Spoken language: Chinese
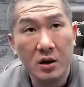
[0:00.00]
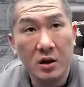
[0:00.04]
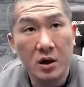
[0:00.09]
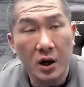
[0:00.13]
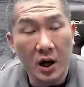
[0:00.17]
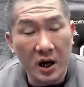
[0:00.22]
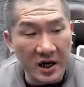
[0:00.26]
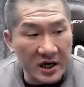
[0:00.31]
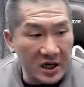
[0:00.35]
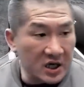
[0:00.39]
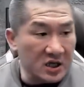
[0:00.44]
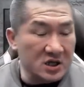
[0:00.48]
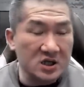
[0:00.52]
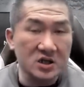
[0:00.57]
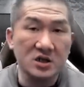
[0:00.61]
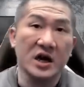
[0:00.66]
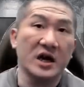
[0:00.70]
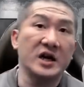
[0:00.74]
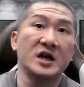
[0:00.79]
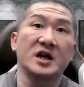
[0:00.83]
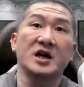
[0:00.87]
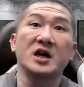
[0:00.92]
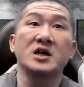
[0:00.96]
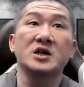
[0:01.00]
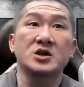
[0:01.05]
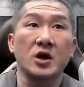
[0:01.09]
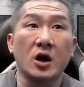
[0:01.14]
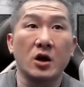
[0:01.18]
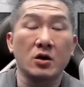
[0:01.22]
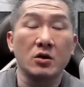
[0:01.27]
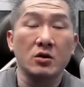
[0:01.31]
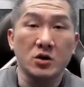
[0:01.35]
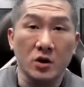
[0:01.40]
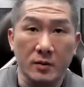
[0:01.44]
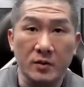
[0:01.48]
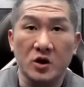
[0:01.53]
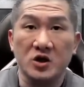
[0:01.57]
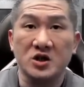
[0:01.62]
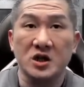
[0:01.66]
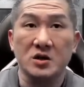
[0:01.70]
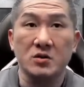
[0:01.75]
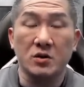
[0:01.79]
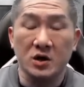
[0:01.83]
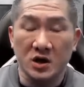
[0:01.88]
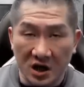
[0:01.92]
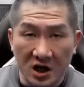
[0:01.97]
二零一四年你可以搜有没有
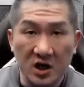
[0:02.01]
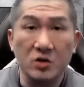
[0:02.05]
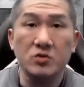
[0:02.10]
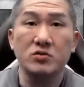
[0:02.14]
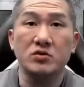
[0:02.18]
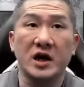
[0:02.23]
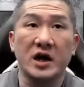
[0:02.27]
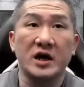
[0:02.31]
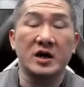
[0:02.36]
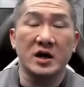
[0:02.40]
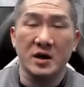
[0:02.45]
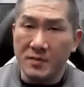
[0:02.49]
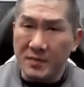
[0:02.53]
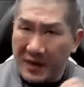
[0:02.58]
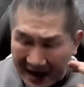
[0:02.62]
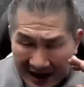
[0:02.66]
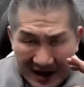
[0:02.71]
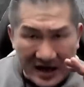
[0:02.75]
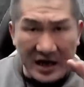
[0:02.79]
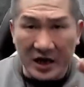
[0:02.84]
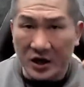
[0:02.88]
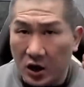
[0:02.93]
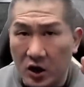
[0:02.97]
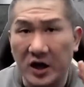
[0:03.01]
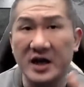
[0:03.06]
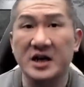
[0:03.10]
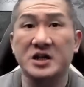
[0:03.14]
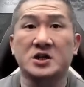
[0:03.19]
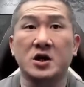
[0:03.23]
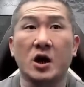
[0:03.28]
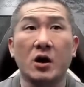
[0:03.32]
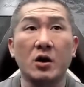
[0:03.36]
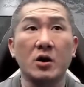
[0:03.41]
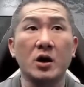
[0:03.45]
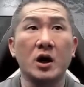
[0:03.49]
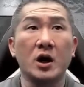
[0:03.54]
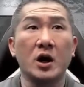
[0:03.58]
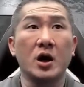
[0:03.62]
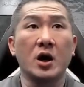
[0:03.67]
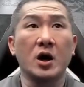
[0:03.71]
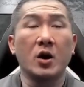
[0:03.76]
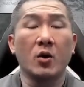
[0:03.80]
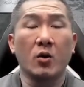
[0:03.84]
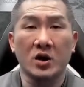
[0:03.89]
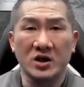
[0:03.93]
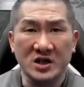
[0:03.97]
新闻？一五年你每一年都可以搜，
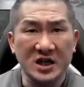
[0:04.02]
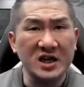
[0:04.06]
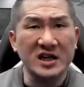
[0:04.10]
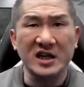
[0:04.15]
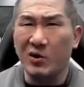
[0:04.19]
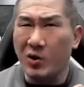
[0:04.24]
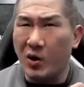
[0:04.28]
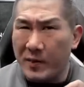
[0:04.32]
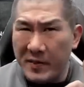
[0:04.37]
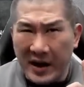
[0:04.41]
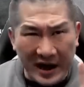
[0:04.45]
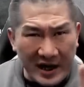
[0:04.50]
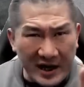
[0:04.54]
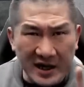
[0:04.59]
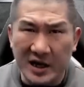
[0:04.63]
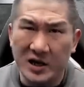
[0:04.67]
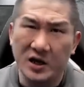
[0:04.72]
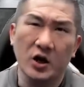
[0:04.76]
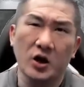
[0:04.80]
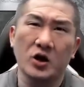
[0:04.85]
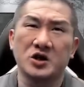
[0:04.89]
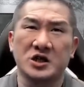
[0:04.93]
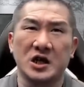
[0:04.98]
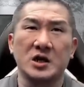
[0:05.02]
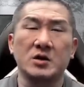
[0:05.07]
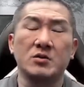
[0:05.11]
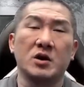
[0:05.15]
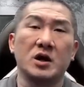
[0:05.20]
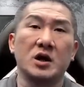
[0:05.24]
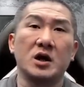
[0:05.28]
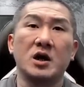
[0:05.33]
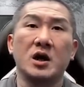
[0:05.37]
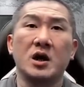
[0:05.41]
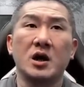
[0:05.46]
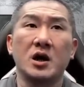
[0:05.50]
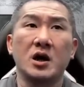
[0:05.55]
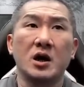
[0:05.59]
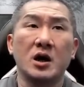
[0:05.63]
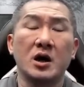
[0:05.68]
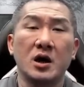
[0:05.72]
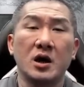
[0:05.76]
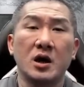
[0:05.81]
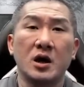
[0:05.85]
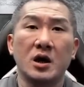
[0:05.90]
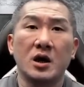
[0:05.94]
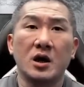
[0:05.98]
我记得我每一年都有新闻。
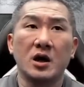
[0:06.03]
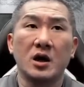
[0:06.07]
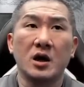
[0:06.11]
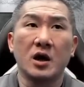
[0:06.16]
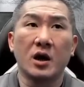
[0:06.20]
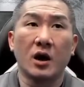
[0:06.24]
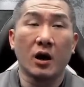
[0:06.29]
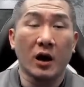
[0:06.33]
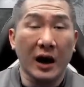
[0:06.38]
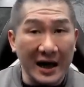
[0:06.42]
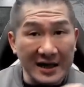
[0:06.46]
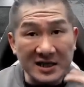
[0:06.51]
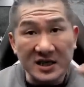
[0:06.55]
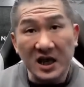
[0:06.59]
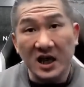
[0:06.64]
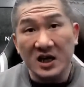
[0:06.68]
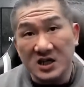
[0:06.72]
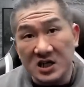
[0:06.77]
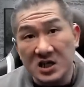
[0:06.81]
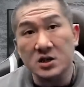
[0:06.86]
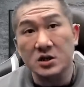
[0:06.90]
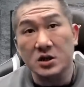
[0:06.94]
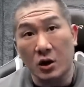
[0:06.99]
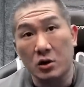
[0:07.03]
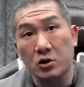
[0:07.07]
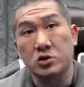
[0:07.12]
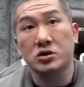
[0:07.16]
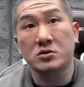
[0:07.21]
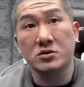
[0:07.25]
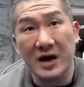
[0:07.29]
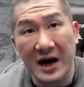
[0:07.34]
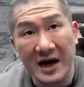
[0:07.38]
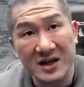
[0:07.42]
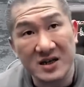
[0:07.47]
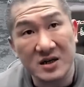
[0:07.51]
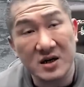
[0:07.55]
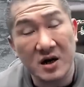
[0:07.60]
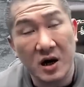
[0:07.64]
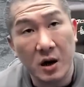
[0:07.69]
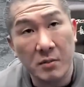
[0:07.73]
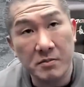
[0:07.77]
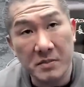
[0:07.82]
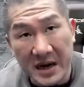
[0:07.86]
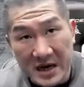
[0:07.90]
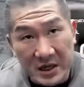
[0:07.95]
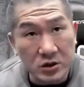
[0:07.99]
哦，这个是有出来的
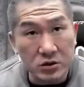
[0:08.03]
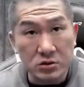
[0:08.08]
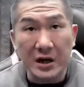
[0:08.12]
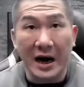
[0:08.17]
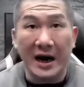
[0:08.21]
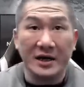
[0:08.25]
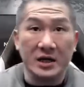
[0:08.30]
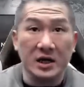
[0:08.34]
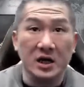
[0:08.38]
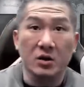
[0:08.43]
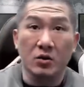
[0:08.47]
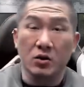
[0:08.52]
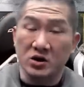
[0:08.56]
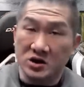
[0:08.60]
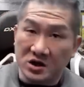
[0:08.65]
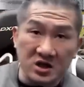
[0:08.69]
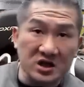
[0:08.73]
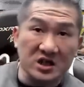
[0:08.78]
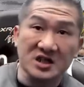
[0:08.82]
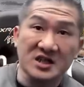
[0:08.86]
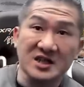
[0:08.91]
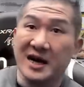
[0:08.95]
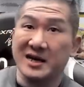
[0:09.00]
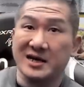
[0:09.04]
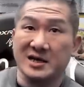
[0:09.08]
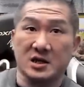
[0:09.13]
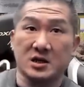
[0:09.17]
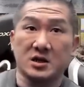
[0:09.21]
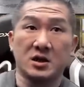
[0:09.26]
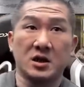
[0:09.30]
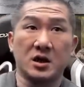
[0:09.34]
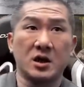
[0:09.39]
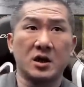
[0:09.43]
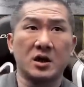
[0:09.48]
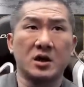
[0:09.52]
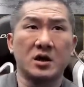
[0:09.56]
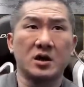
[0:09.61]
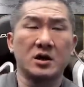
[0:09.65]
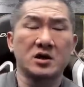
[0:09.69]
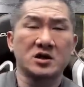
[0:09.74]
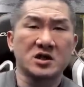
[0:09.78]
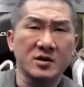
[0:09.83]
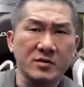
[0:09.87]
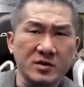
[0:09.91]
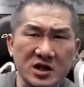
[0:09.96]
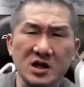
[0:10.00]
哦，没出来的，我私底下的，
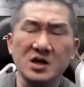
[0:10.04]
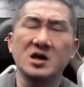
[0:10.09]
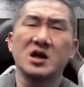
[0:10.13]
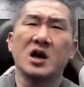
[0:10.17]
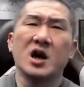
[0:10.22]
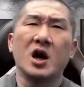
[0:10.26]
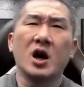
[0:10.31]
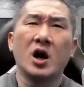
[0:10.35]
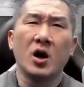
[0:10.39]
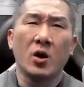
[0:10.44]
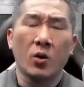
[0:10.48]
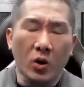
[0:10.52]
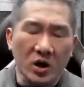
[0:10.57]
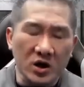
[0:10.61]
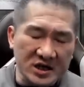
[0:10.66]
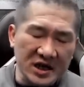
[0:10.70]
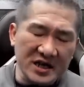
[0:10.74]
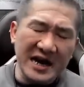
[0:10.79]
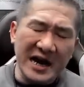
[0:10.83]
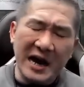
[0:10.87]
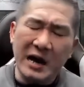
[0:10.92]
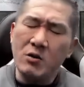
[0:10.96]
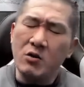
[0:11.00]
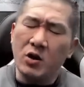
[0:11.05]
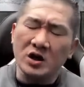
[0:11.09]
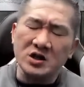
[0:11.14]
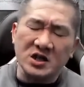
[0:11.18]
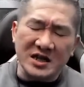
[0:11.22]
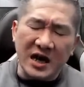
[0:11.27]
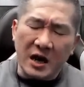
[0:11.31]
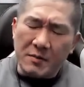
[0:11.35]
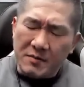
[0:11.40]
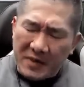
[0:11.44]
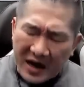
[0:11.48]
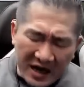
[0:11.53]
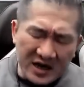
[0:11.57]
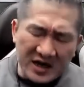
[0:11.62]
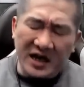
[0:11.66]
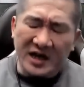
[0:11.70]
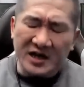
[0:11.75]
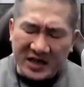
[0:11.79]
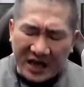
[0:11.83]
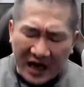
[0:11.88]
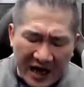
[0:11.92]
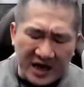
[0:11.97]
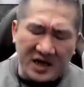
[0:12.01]
是不是？我今天我只要每一
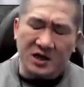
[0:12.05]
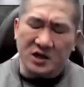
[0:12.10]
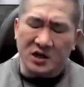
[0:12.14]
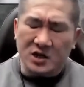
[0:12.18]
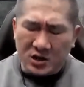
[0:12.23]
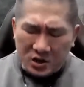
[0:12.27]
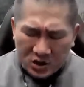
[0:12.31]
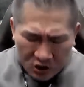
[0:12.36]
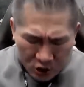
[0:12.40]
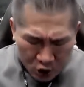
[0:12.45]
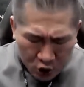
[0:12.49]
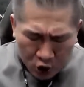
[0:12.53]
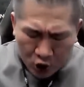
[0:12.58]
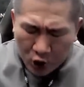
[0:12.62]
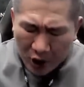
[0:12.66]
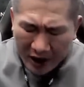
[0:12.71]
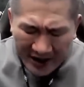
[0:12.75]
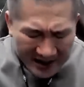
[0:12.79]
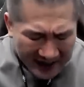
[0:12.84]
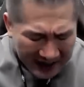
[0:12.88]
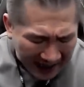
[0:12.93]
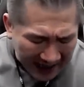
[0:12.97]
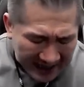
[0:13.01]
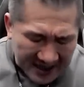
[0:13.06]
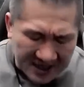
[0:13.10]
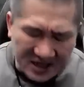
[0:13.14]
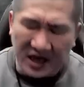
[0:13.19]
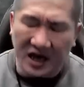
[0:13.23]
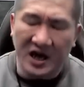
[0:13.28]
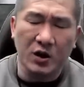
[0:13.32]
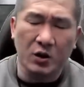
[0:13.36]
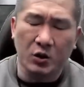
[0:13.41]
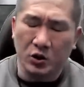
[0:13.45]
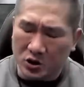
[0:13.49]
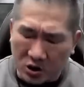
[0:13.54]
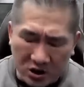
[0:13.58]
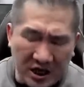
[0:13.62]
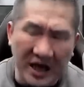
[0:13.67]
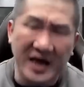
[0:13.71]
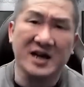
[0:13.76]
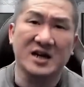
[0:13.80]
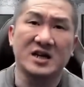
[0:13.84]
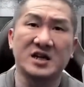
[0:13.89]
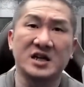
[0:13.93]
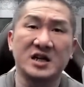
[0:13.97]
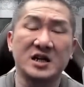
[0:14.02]
年 take 捐给谁，我都
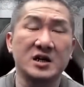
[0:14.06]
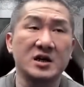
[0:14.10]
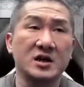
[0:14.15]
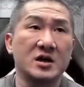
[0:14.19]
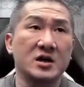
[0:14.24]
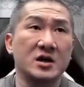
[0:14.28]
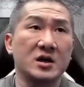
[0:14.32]
take 你，